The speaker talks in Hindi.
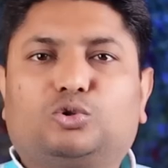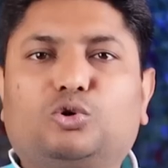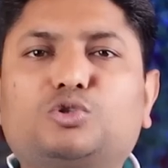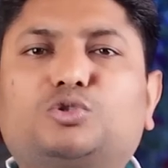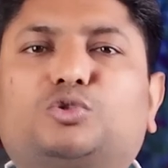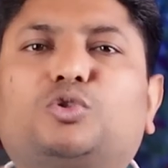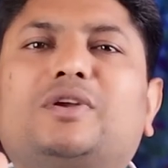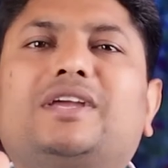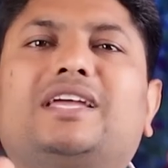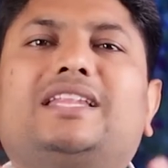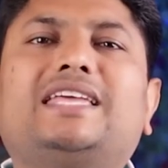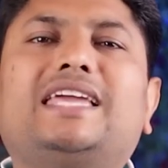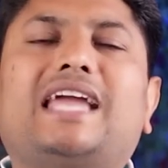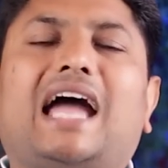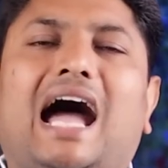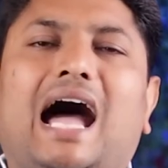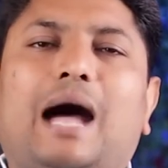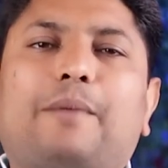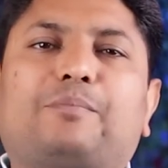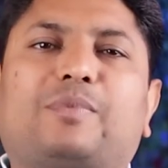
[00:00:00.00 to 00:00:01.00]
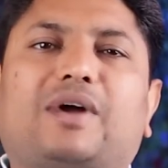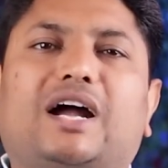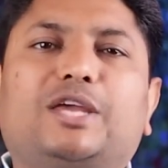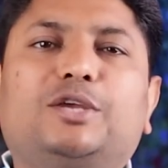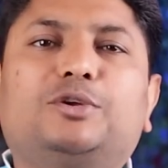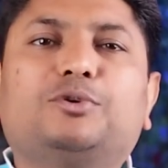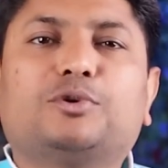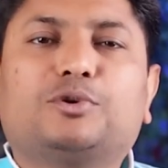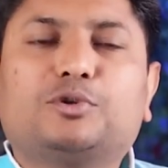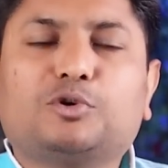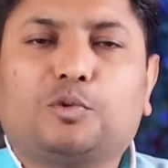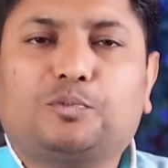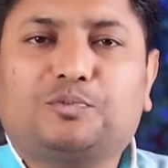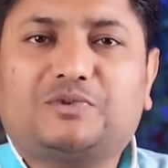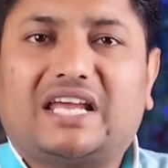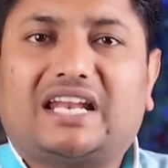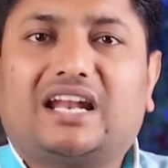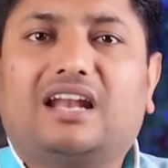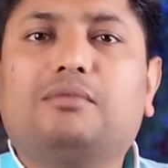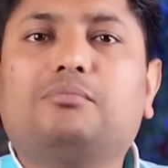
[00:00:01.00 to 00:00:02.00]
दोस्तों यदि आपका YouTube
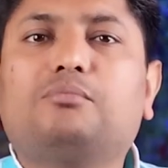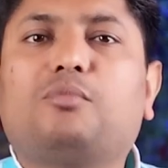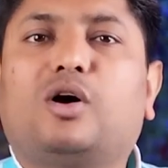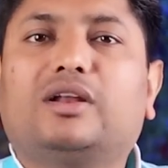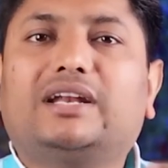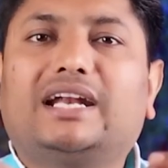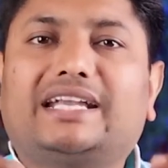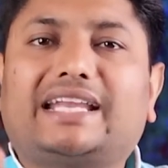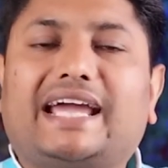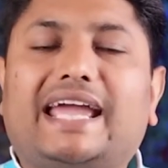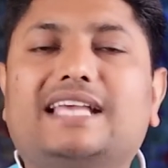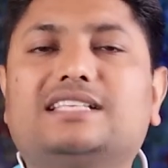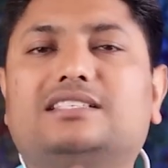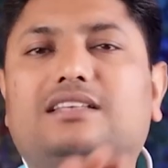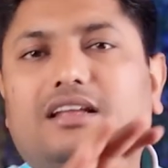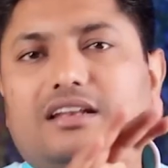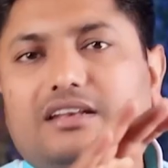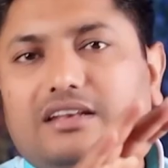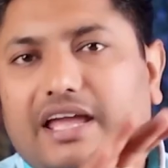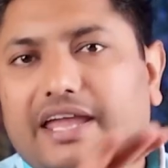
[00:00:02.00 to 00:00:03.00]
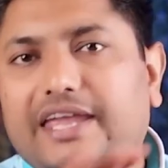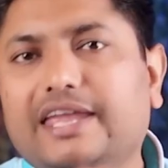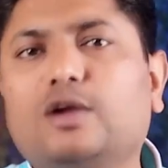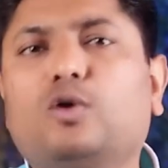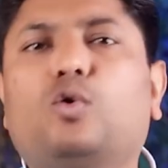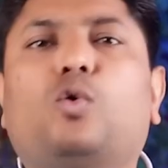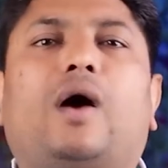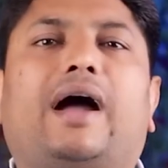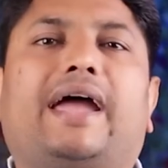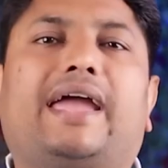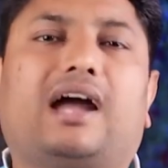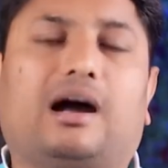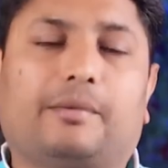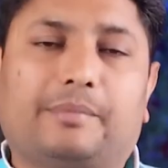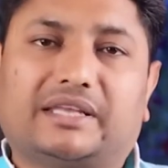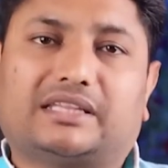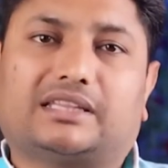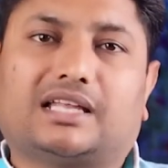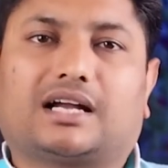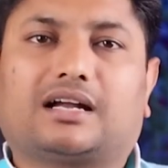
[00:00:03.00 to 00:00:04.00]
चैनल मोनेटाइज नहीं हुआ है
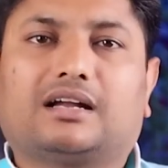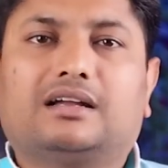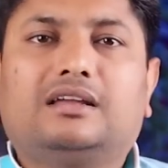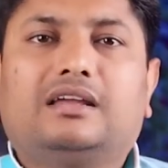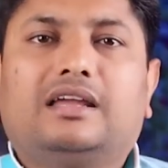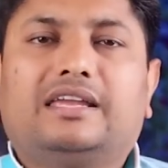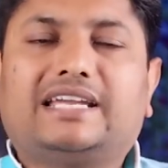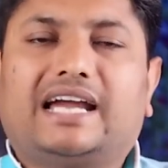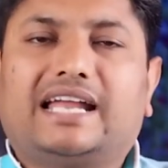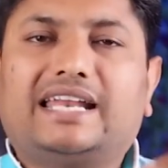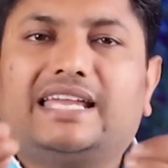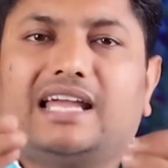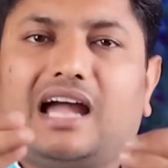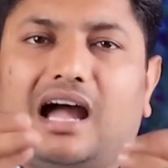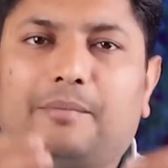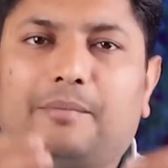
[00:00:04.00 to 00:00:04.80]
अभी तक यानी